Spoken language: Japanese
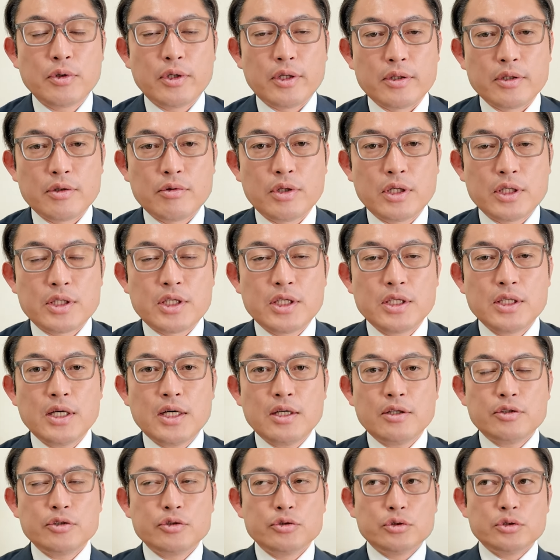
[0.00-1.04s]
人これ金
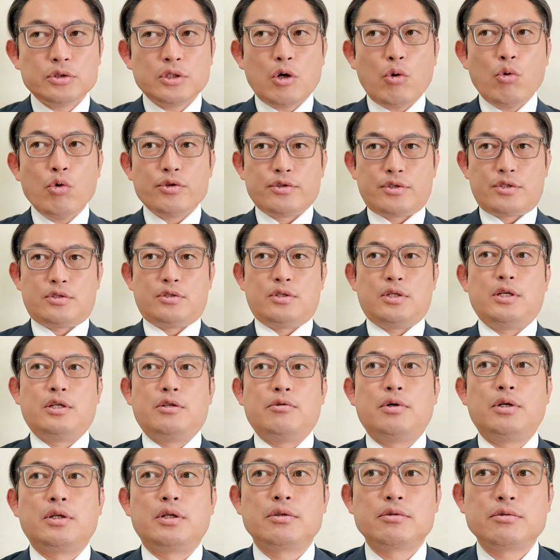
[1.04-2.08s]
額が多い少ない
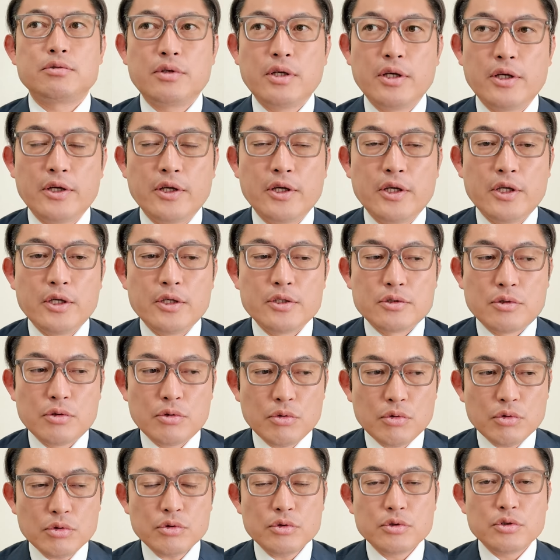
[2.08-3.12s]
ではなくてそ
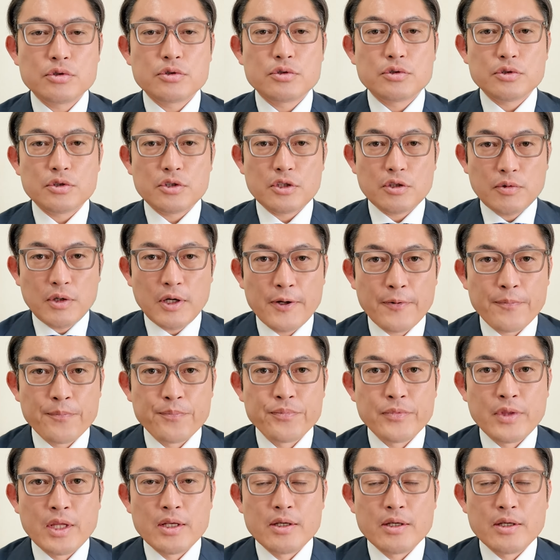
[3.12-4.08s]
のことについては